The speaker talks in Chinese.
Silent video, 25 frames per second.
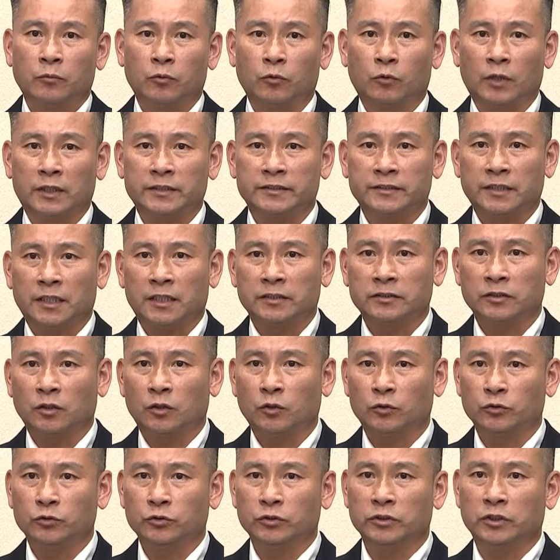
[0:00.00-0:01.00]
不管他是
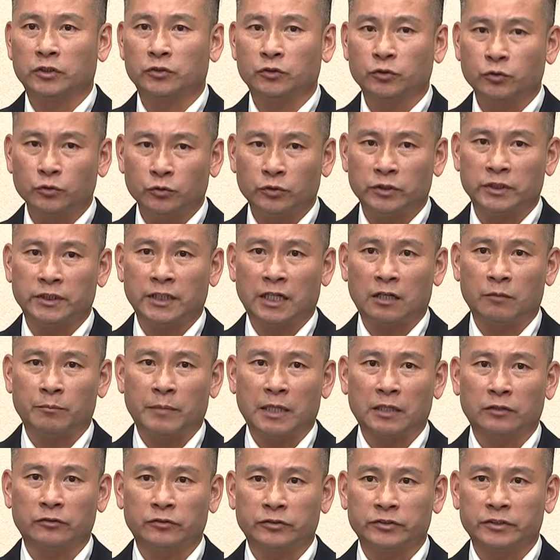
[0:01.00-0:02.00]
后续的处理，还有
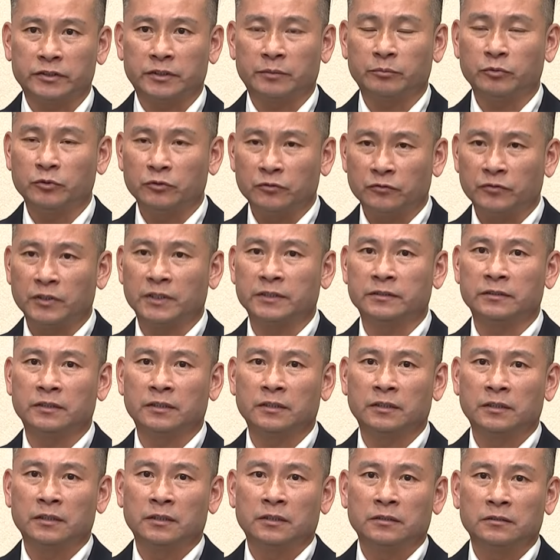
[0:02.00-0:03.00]
办公室的部分，
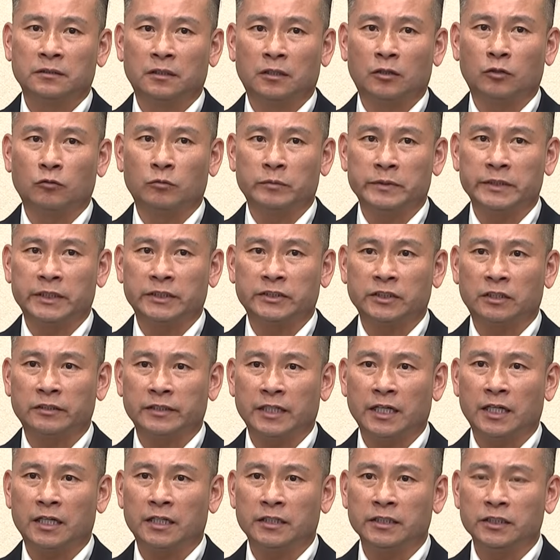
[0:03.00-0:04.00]
那我们也
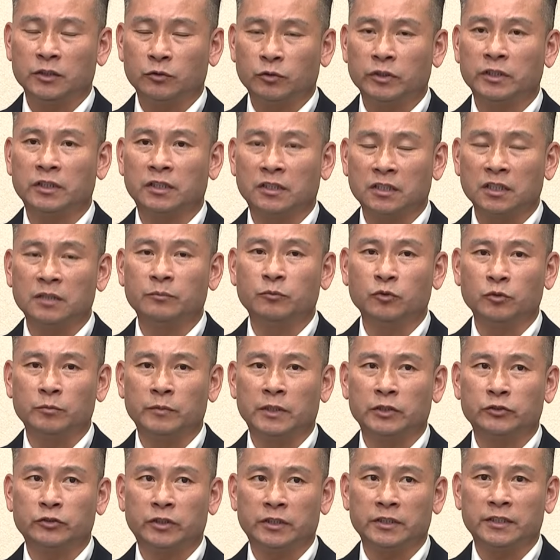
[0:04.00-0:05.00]
交代议会的各部
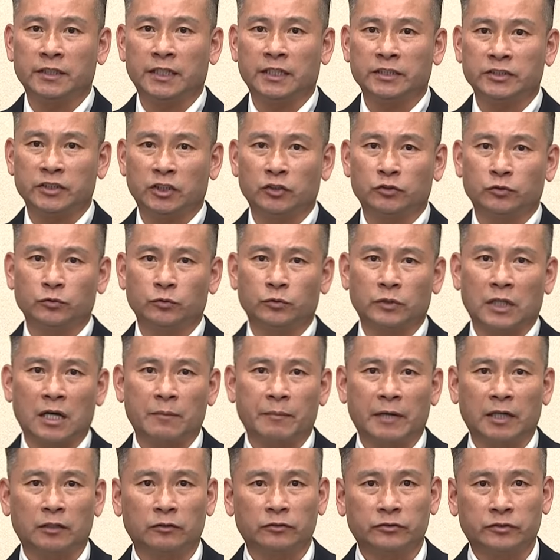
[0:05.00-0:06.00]
门全力来协助
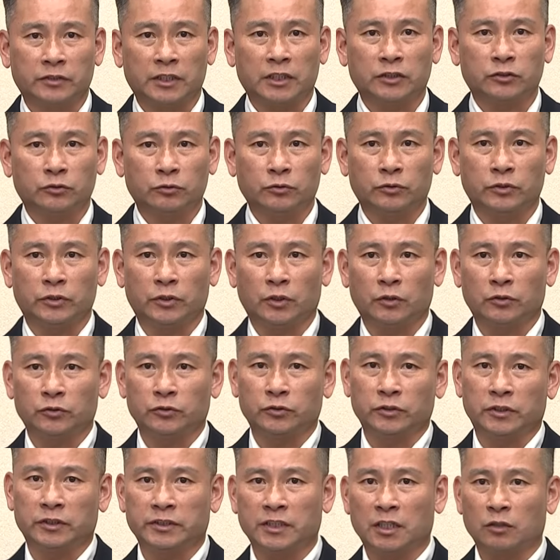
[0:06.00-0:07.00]
他办公室来处理后
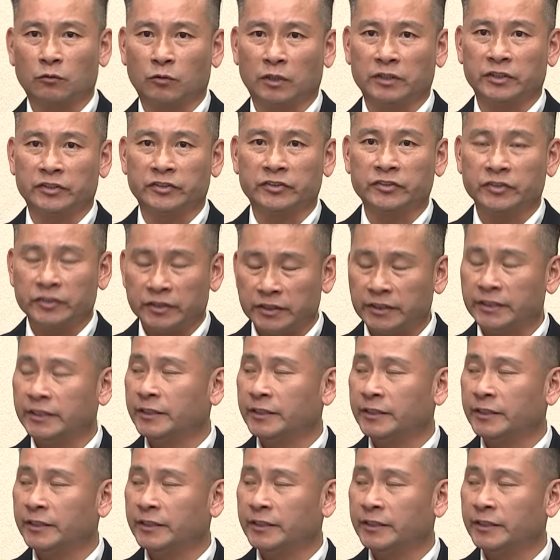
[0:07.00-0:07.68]
续的相关的事宜。